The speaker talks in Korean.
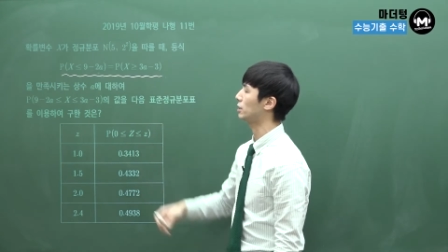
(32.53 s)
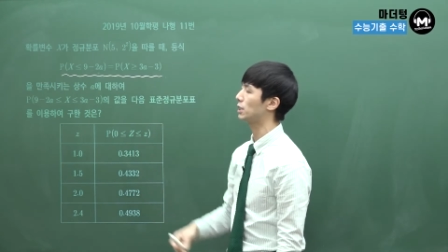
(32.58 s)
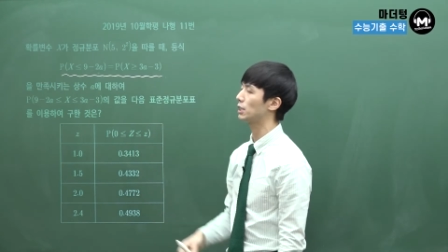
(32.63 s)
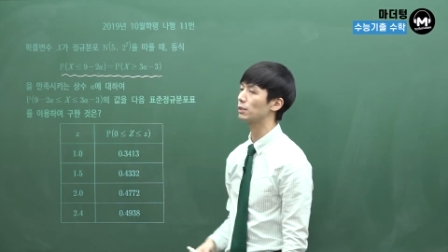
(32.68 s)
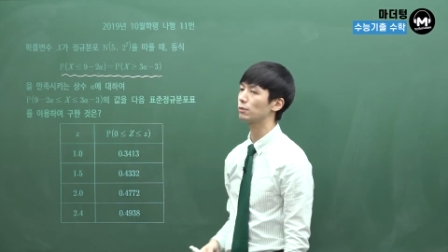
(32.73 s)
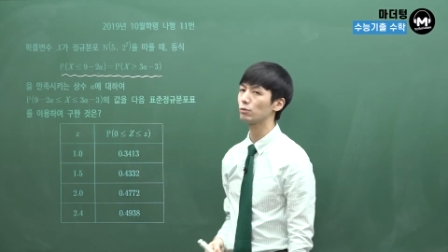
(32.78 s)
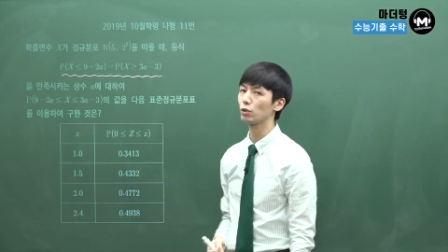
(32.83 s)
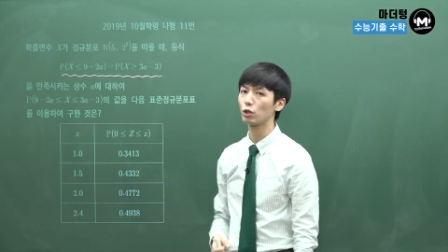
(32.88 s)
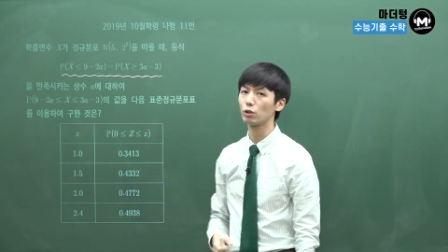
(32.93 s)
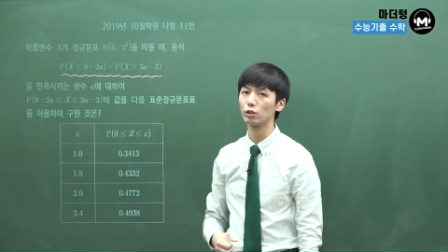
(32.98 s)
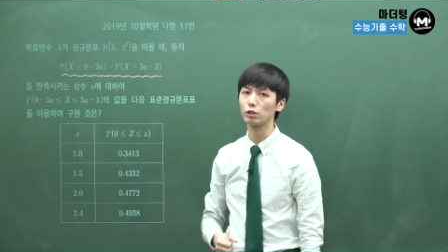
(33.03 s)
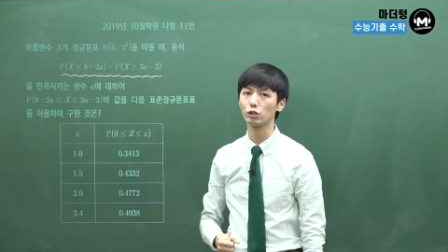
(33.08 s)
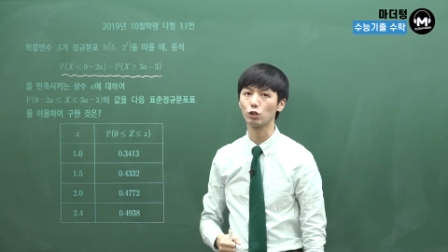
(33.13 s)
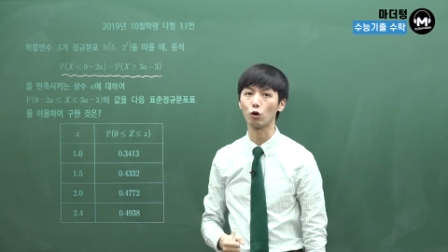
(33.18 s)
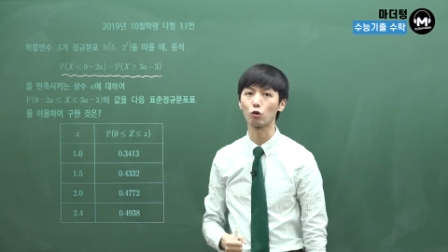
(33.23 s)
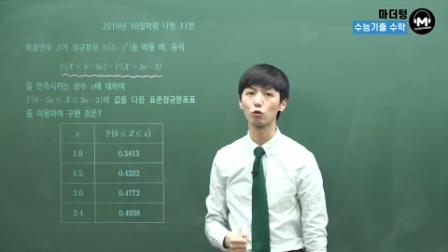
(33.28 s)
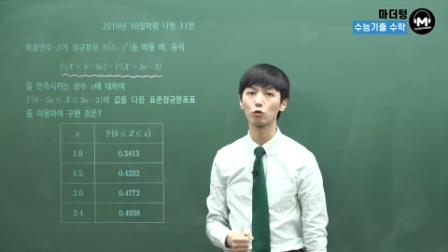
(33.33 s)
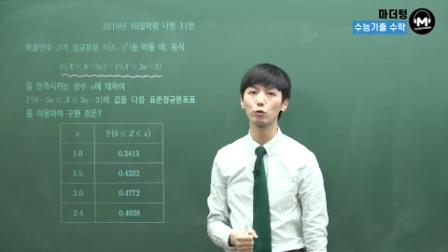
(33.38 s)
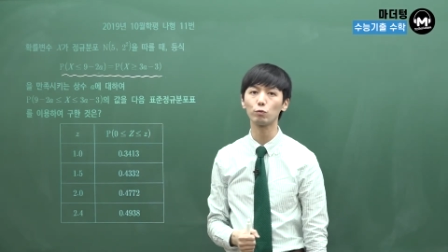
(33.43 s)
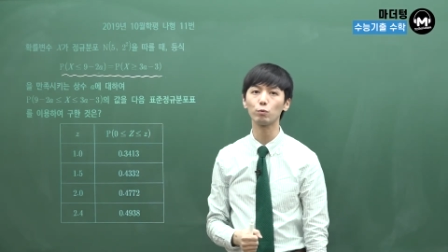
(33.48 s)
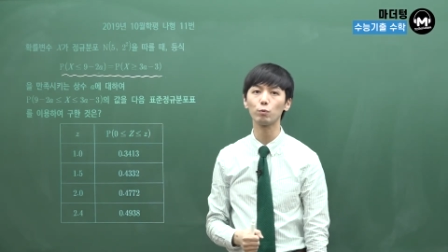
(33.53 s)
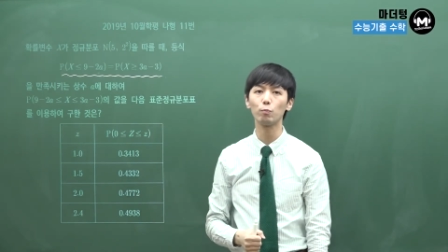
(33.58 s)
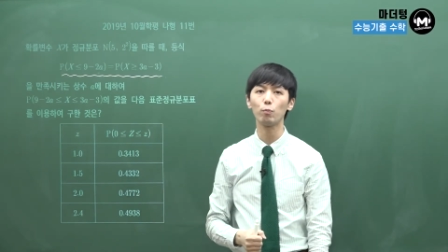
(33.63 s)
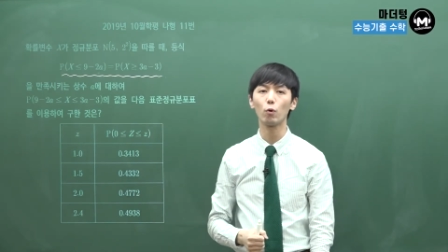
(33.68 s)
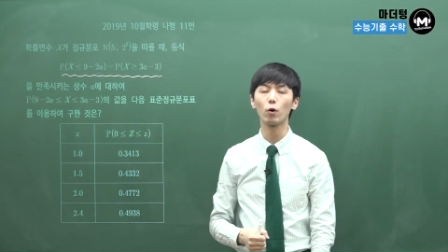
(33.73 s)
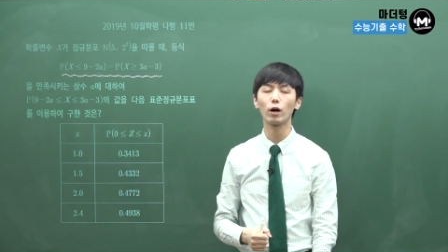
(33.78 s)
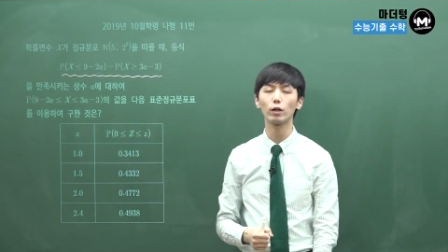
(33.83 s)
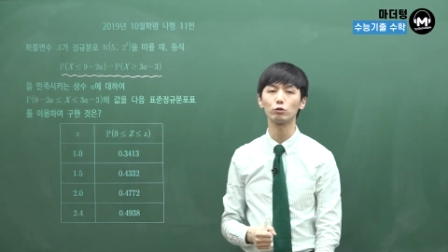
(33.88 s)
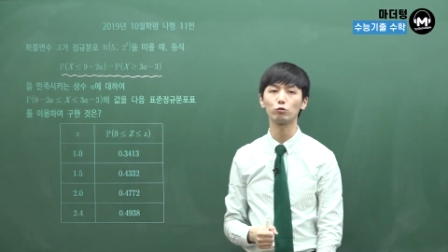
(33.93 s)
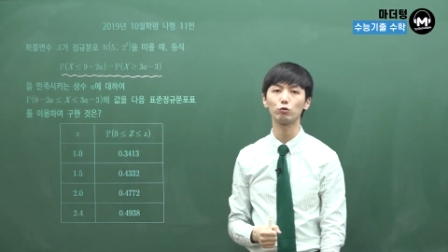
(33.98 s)
지금처럼
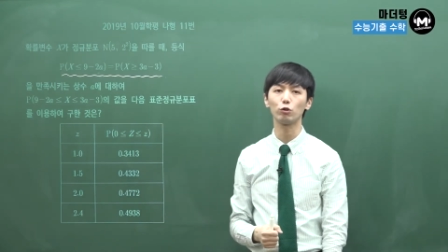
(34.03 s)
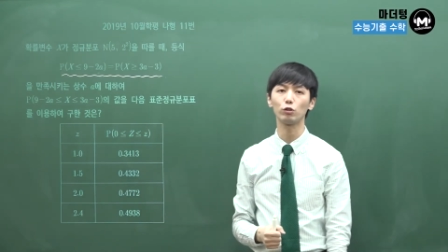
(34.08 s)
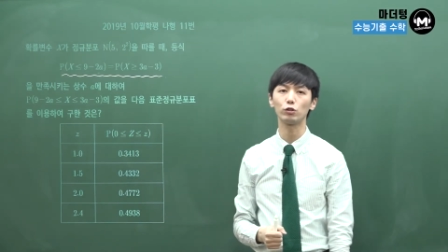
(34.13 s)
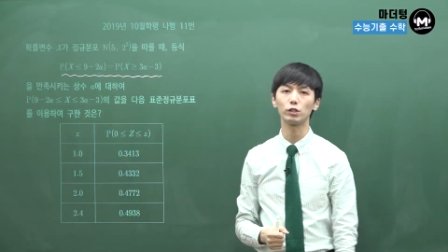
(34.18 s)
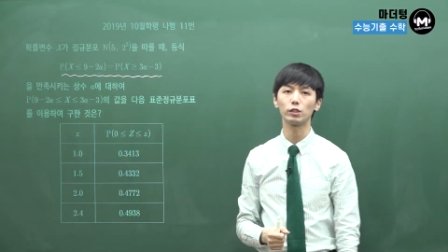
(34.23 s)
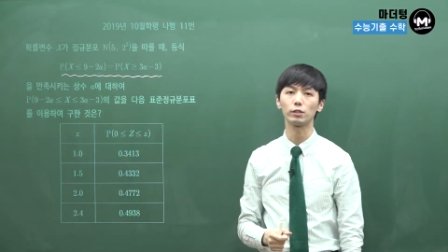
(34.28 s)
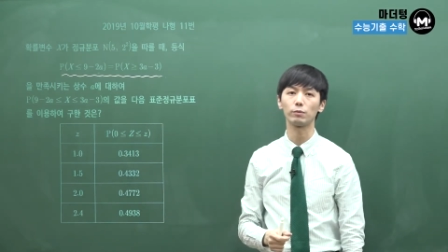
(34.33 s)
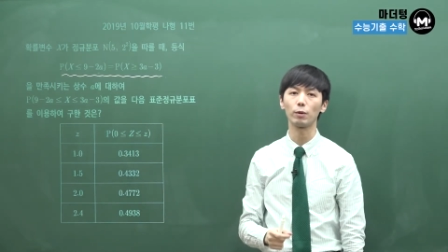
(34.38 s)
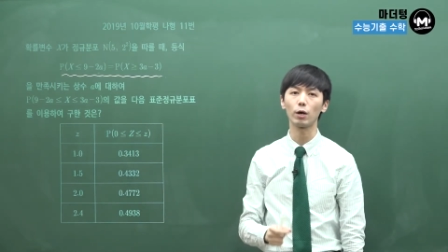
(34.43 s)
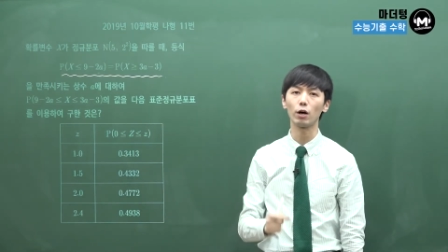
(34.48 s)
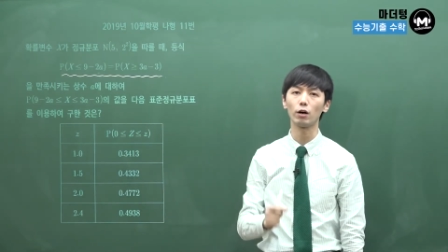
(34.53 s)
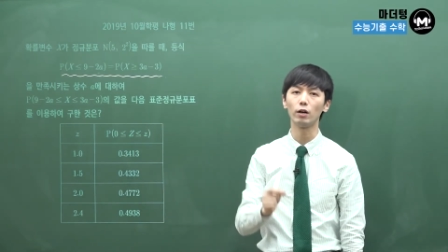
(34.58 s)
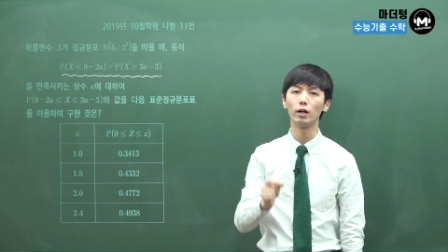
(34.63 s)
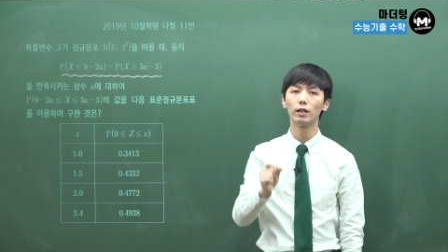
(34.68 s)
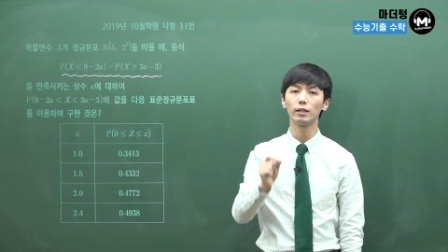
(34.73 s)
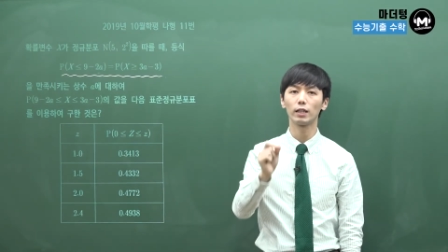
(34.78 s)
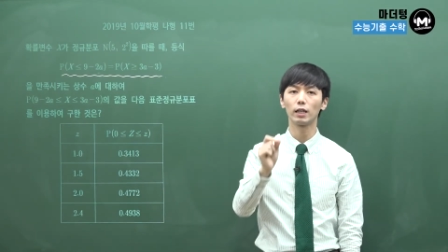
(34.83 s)
정규분포가 주어지면